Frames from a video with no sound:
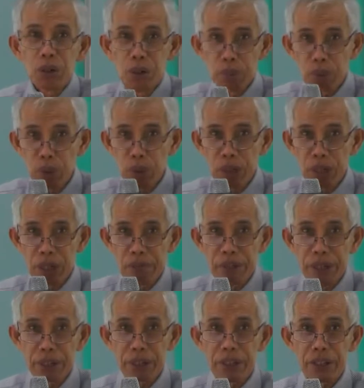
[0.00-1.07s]
who
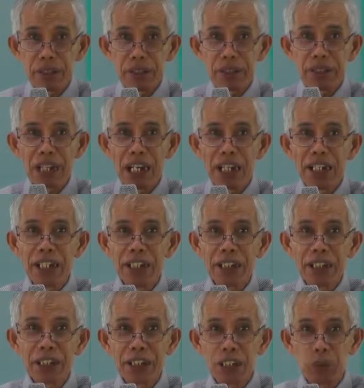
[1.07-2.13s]
forgiveth
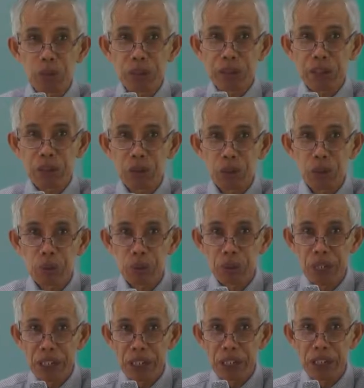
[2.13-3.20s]
thine iniquities, who
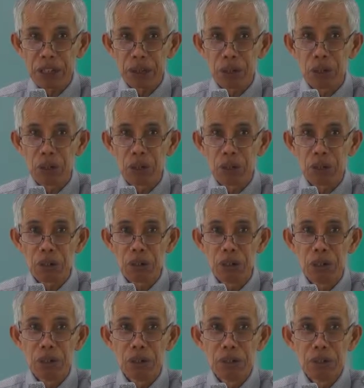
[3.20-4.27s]
healeth all
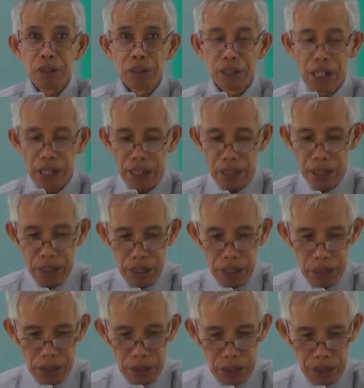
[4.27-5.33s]
thy
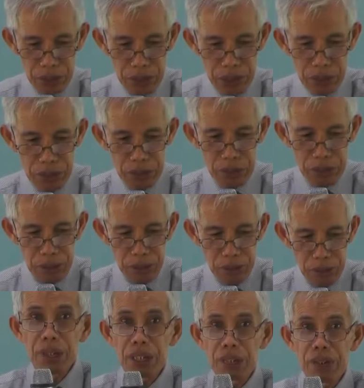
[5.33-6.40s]

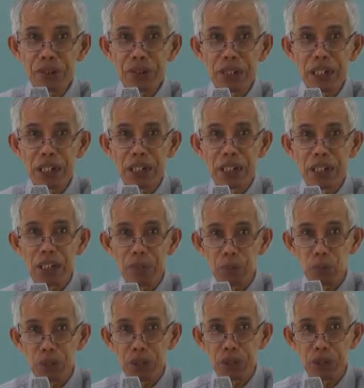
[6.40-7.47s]
diseases. Peace I
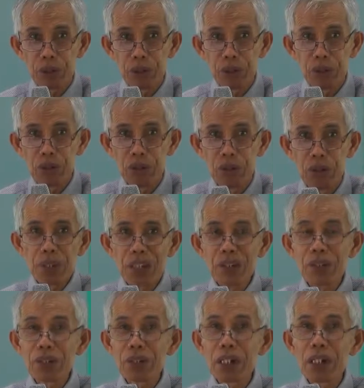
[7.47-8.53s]
live with you,
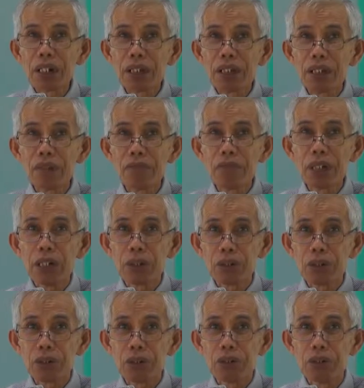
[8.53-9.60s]
peace I give
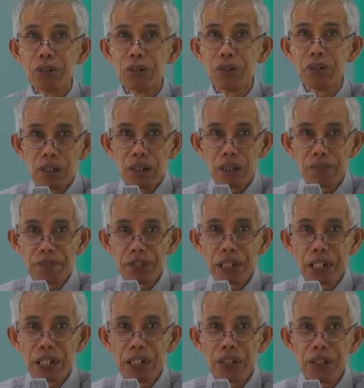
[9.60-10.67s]
unto you. If
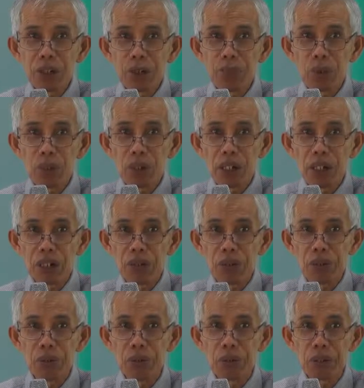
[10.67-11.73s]
God is for
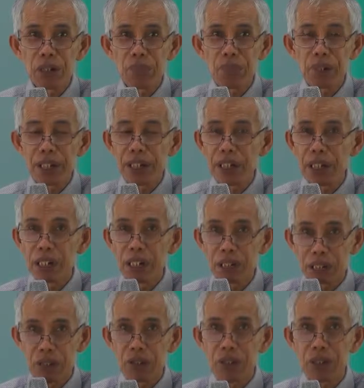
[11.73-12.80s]
us, who can be
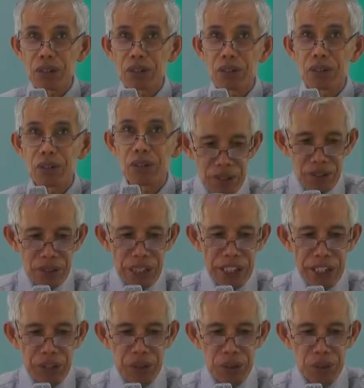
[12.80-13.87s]
against us? Sa
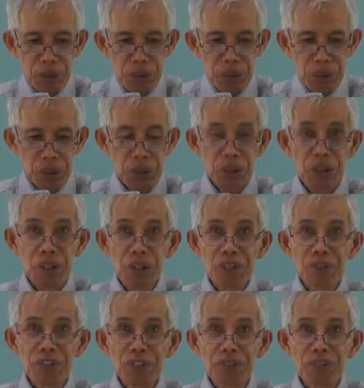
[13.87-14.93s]
Exodus
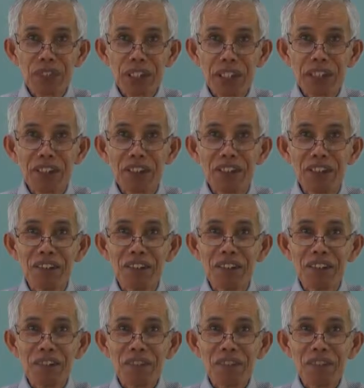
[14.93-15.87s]
15